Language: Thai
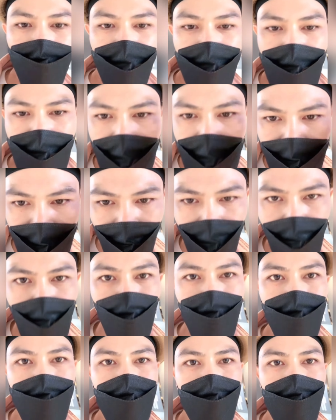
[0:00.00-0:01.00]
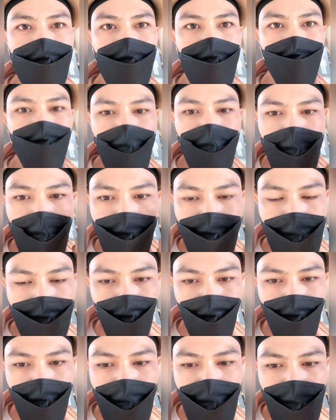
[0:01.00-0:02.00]
ว่ามันเป็นยังไงเดี๋ยวให้ดูอีกทีหนึ่ง
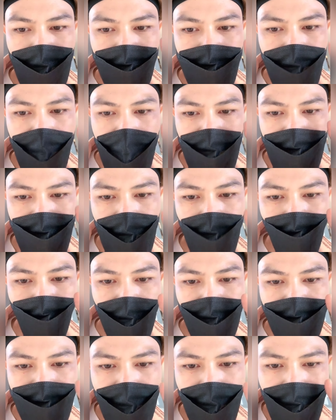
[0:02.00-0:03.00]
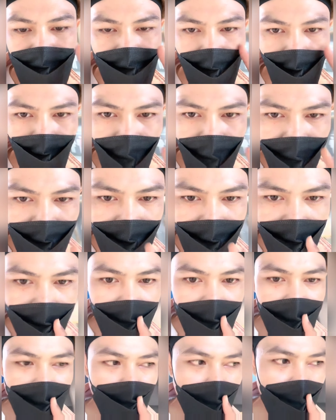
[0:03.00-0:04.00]
แต่ตอนนี้อยากจะประชาสัมพัน
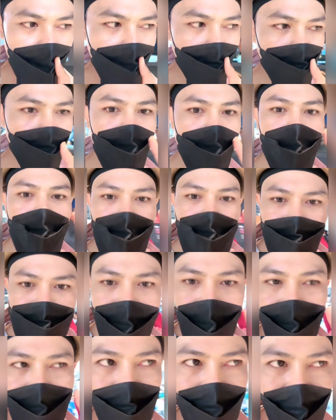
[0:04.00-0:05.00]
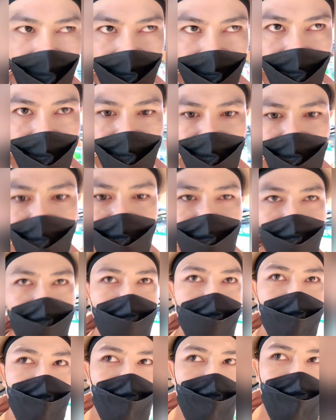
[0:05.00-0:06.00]
ธ์กันนะครับว่าอย่าลังเล
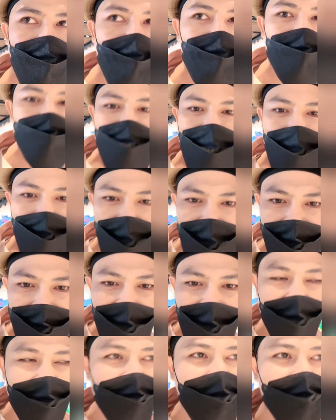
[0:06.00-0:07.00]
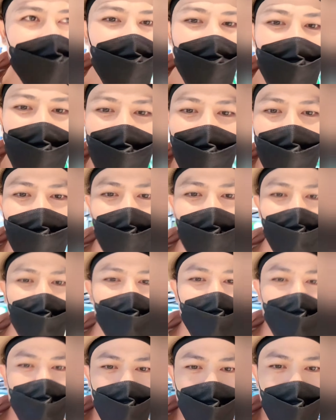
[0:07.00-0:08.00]
อย่าลังเลกันนะ
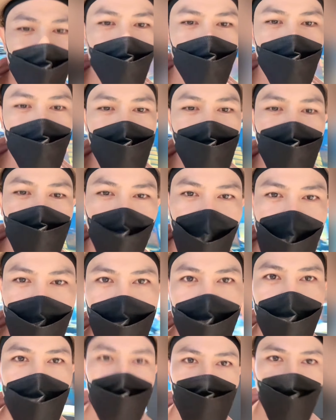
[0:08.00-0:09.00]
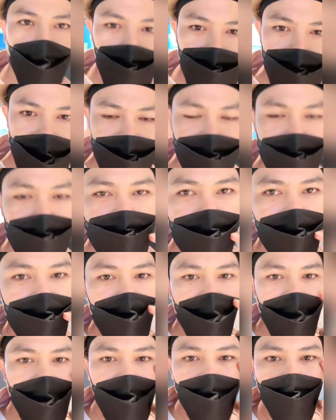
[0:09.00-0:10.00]
เออวันนี้ต้องมาถึ
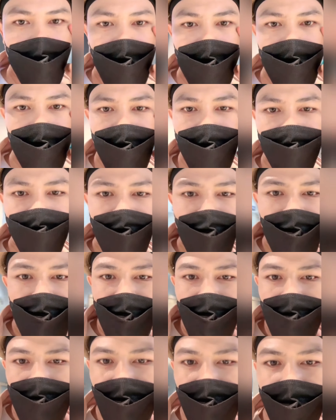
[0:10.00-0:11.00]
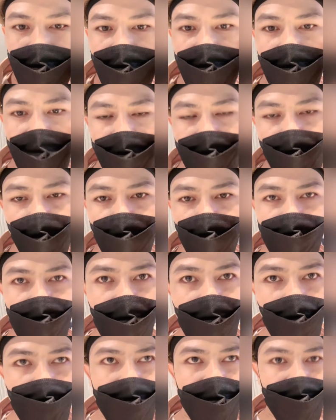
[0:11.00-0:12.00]
งที่แล้วแล้วก็นะฮะหลายค
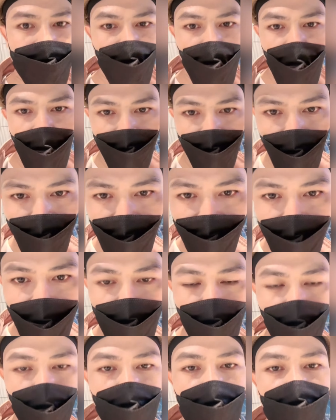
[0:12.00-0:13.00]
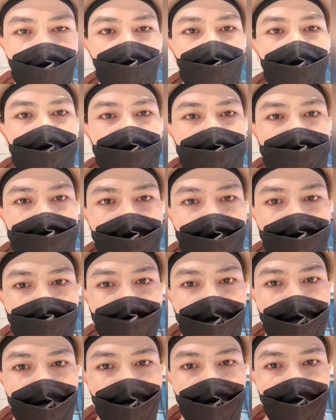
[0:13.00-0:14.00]
นที่เข้ามาต้องขอบคุณพี่ๆทุกคนด้วย
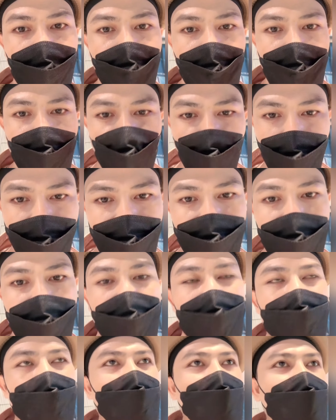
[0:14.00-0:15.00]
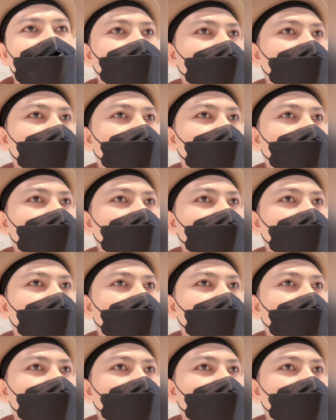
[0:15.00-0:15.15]
ที่มาดูบรรยากาศ